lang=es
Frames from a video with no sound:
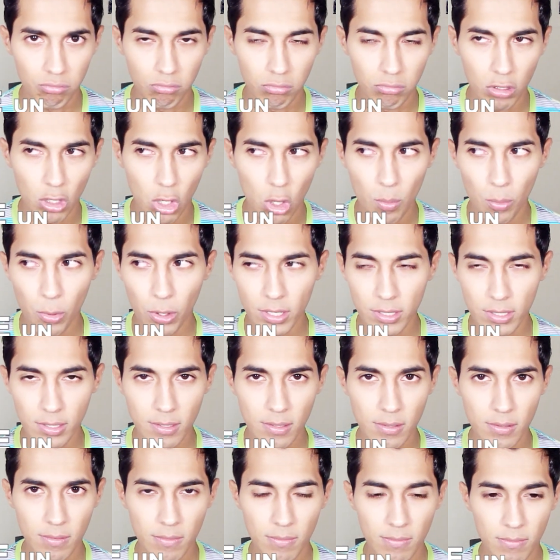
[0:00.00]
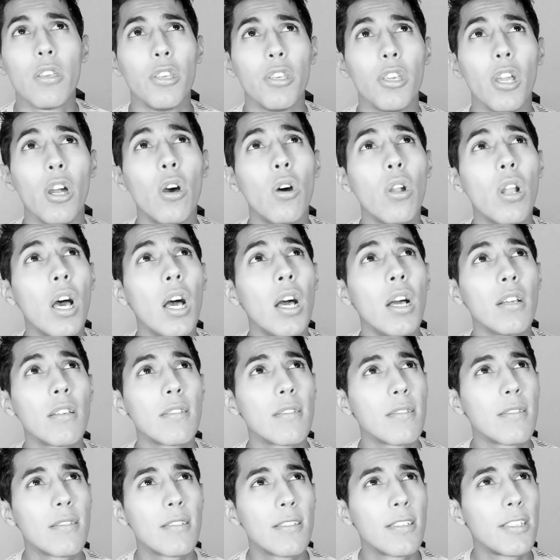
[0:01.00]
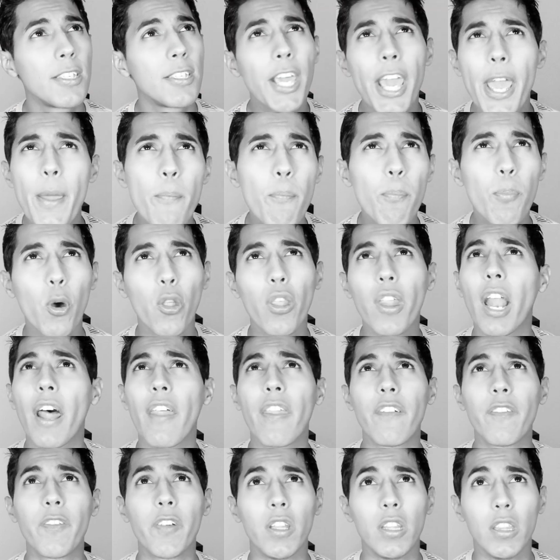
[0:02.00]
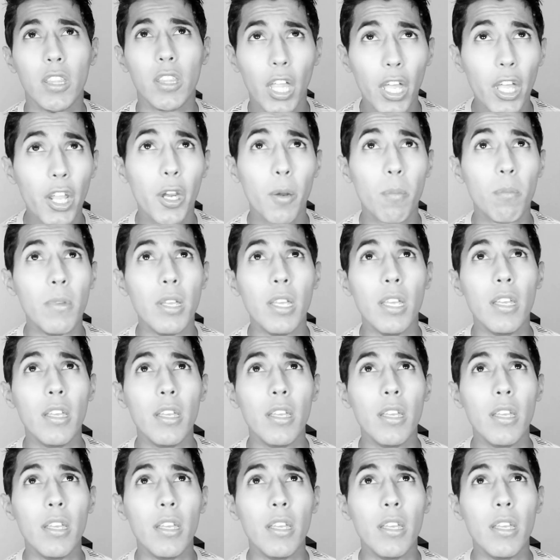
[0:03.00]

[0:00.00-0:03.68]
no, pues. Y ahora, ¿quién podrá defenderme?